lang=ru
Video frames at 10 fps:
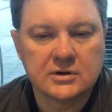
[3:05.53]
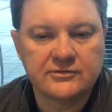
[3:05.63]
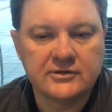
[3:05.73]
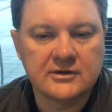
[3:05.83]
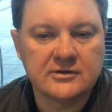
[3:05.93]

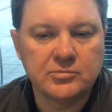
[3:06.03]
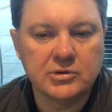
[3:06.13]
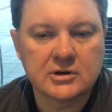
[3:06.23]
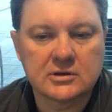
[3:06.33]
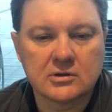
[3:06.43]
все эти
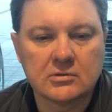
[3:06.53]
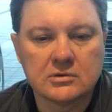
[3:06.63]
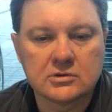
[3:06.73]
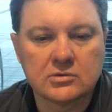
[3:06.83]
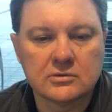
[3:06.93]
перты
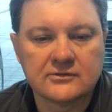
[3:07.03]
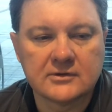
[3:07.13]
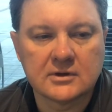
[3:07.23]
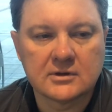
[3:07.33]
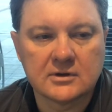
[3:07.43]
голдкосты –
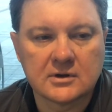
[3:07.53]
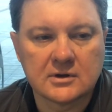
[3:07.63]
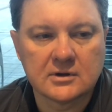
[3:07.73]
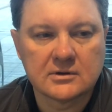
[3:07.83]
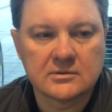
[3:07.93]

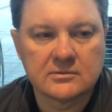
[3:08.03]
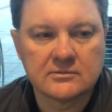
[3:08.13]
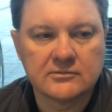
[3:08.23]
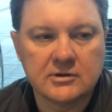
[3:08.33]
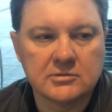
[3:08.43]
это э,
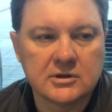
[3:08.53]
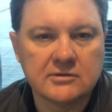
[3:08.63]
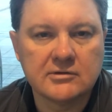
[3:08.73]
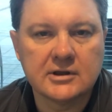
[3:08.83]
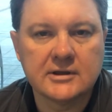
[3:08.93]
временное
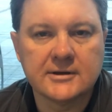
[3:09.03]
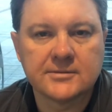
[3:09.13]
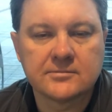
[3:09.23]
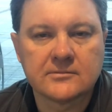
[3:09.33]
явление.